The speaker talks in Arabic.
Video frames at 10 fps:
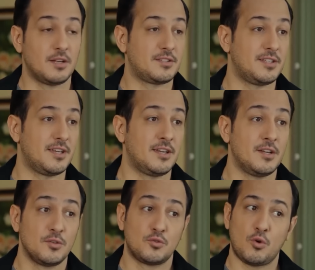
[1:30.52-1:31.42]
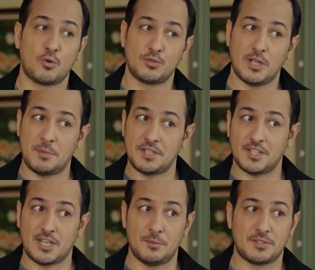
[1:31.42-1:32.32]
آسيا هذا سوق
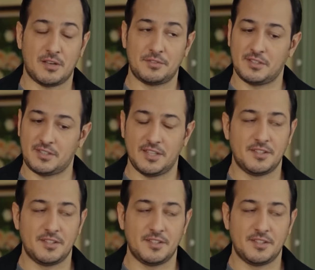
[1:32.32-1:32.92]
بعيد عن هون شي خمس